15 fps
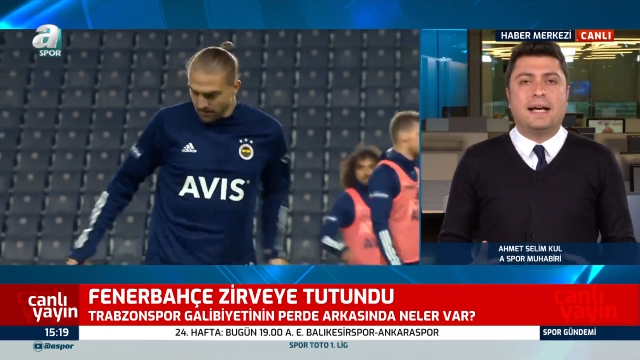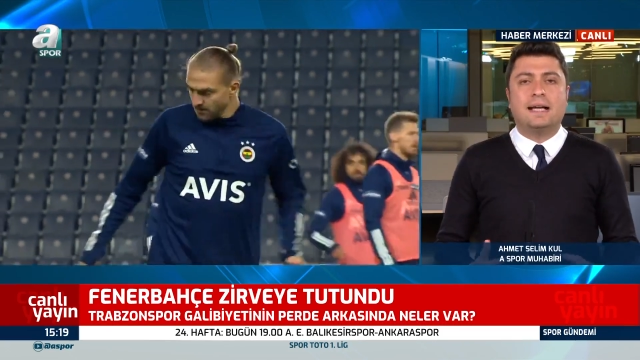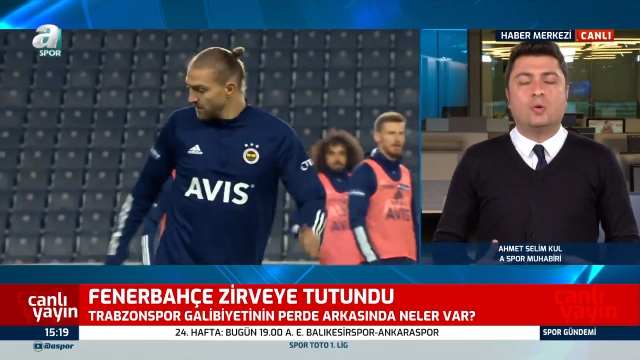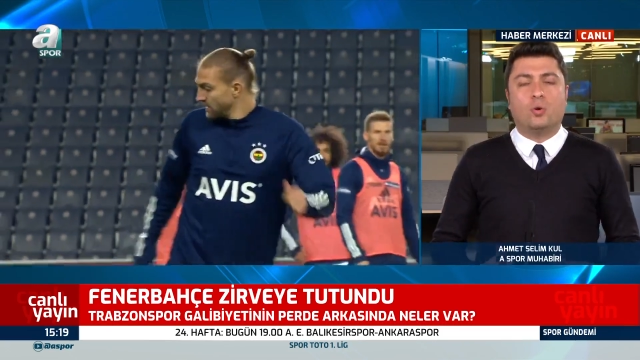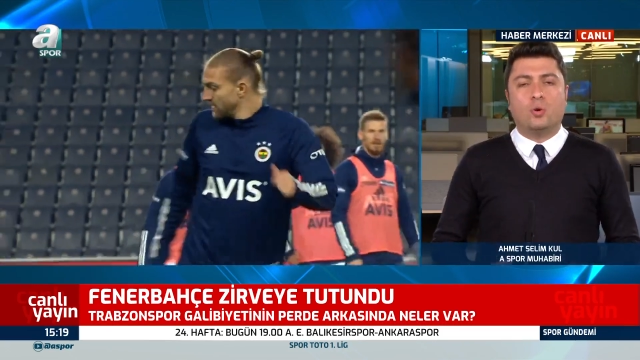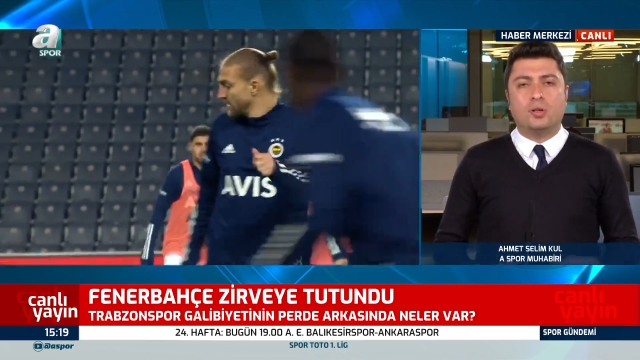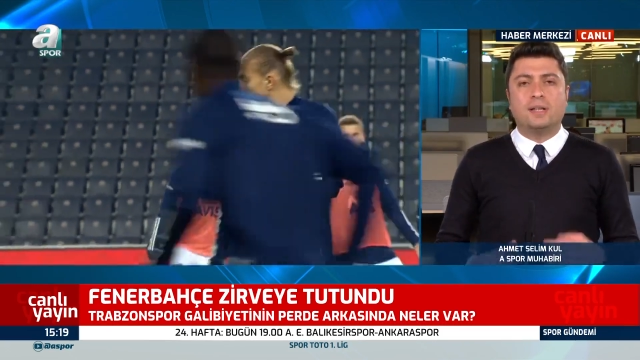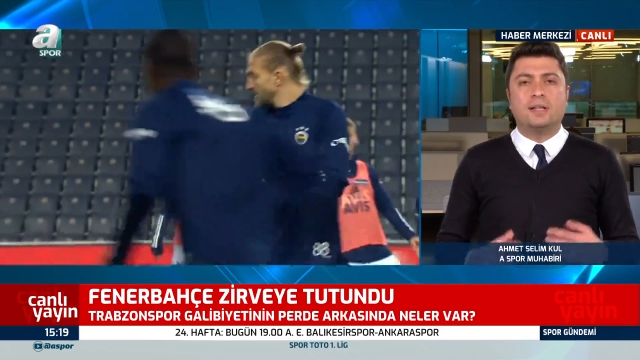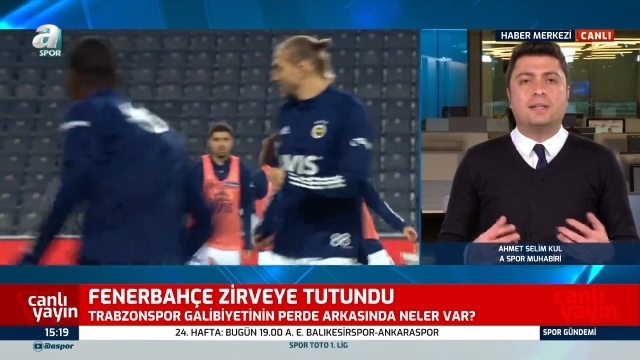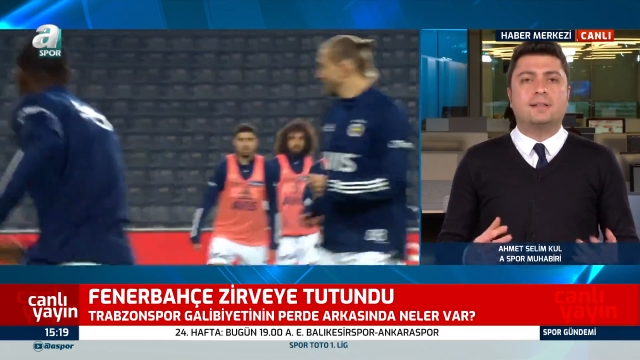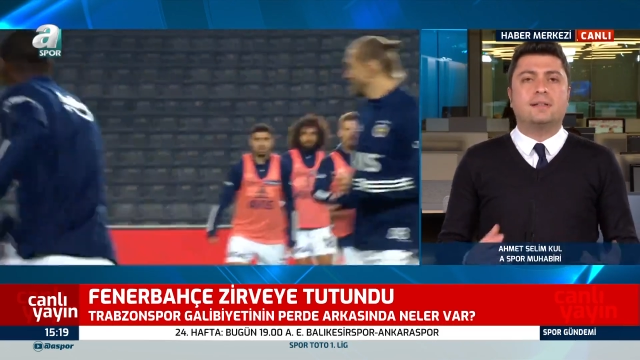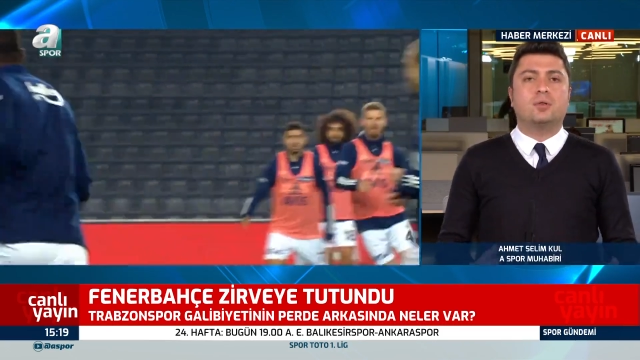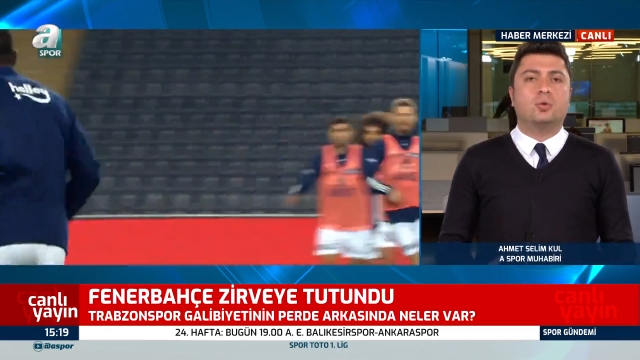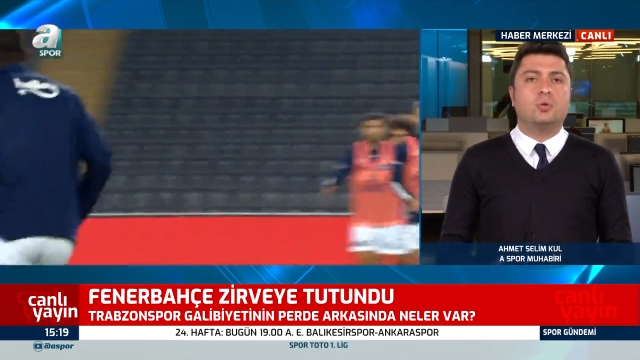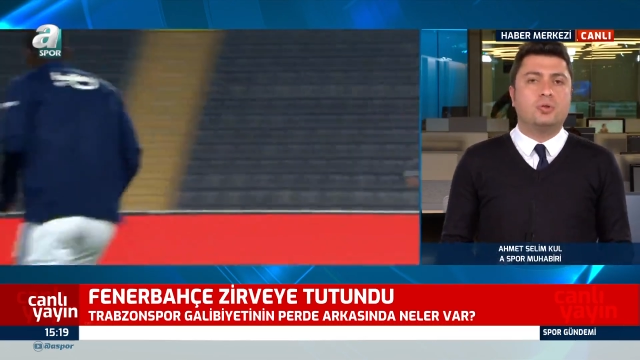
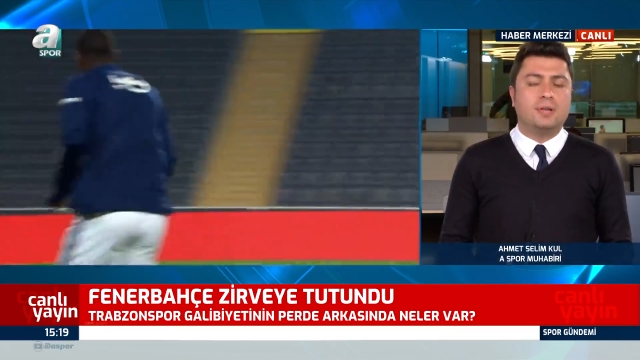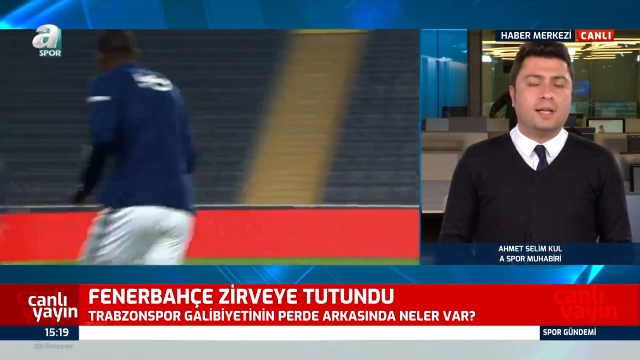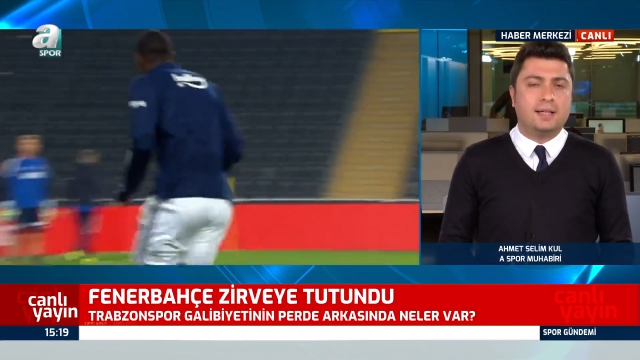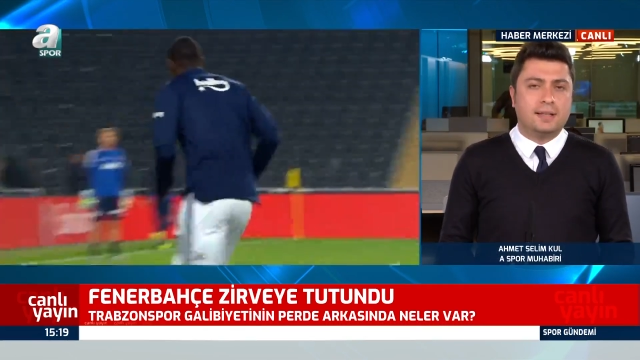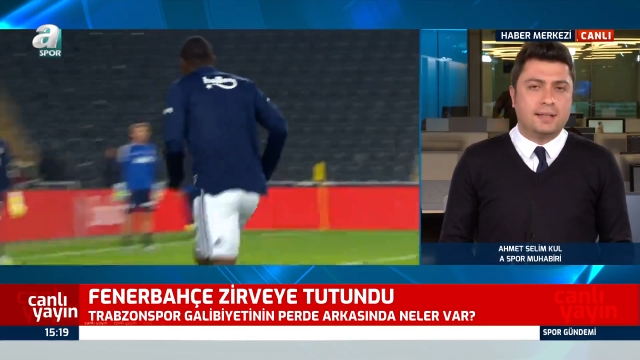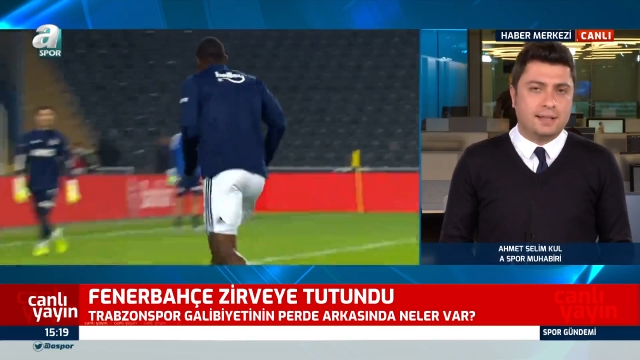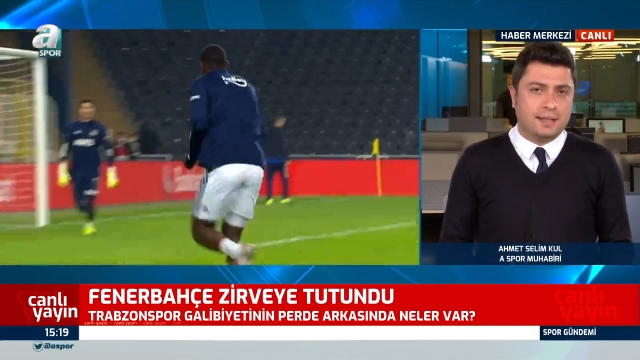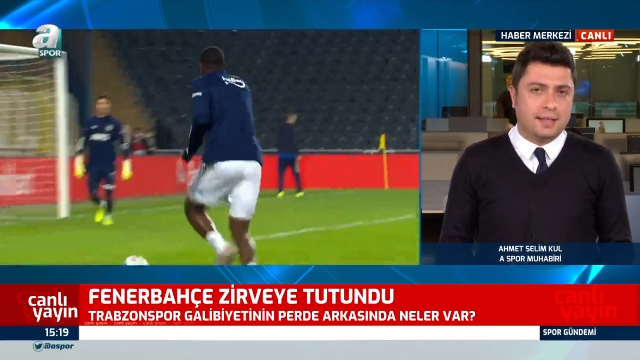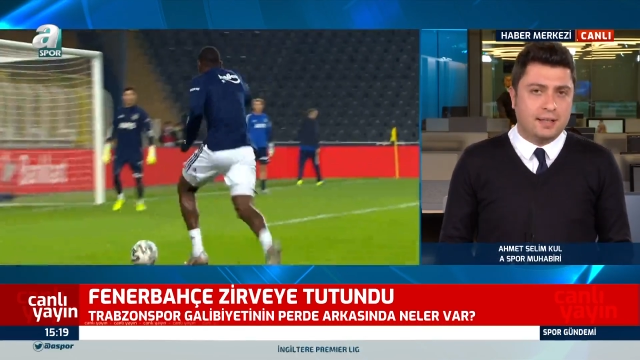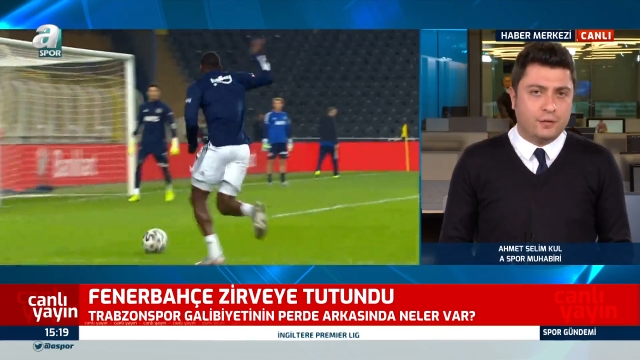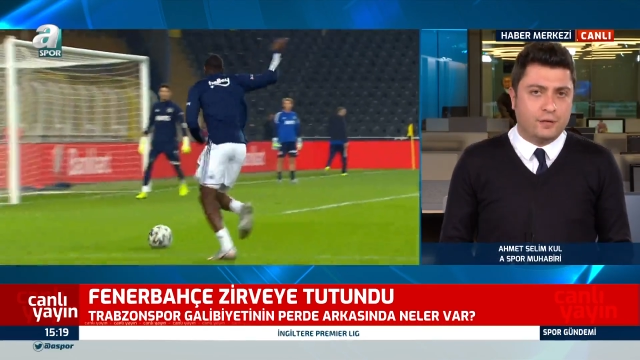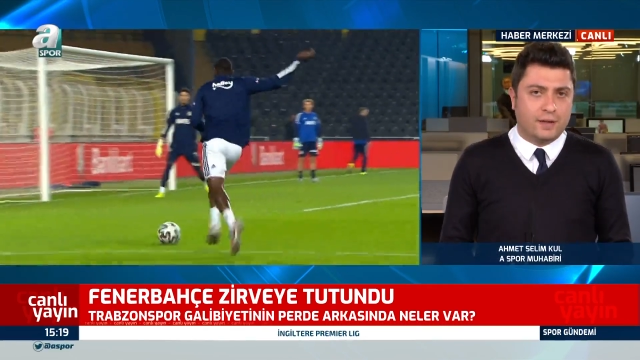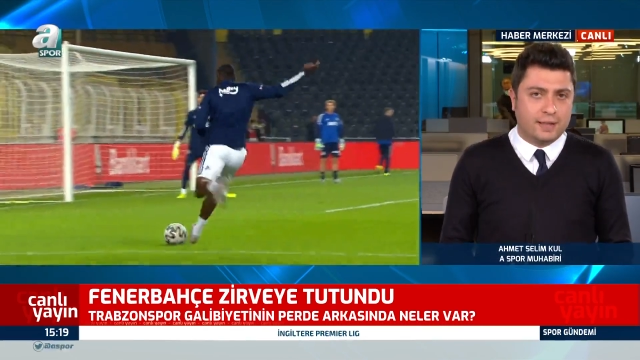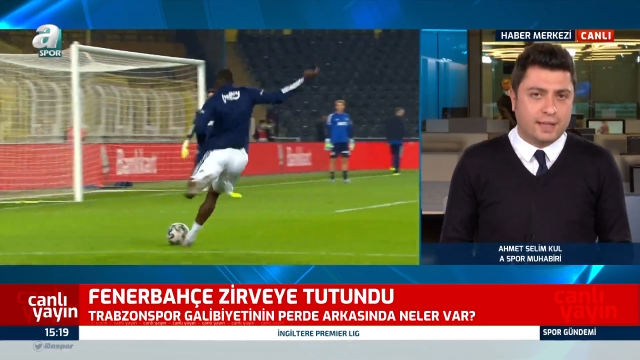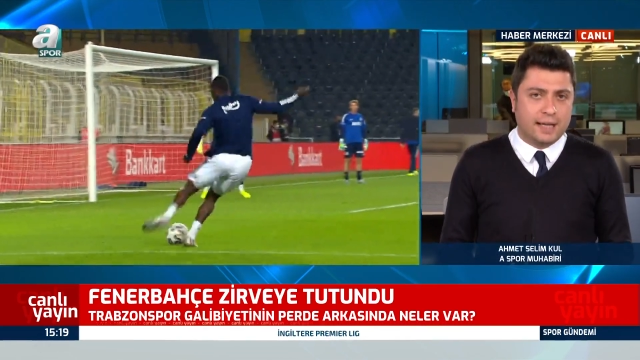oynadıkları oyundan da keyif
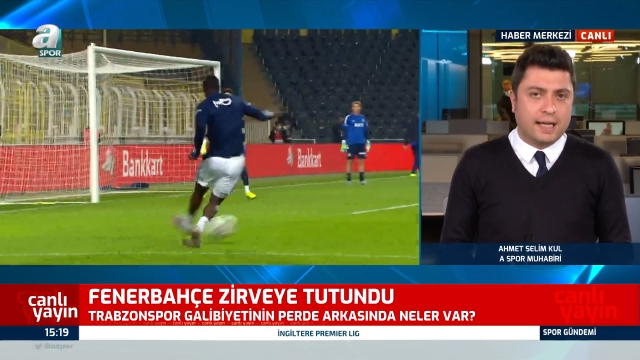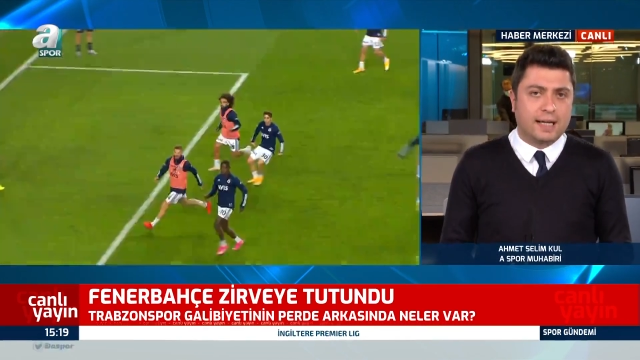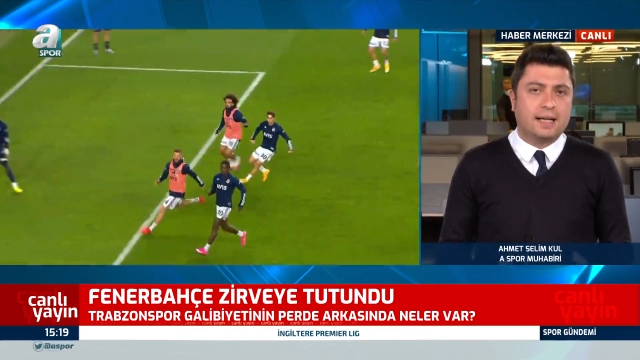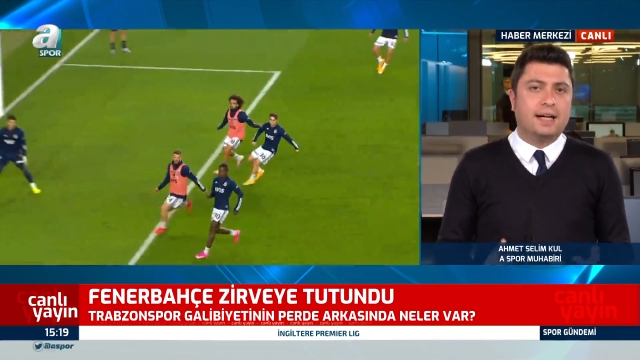alarak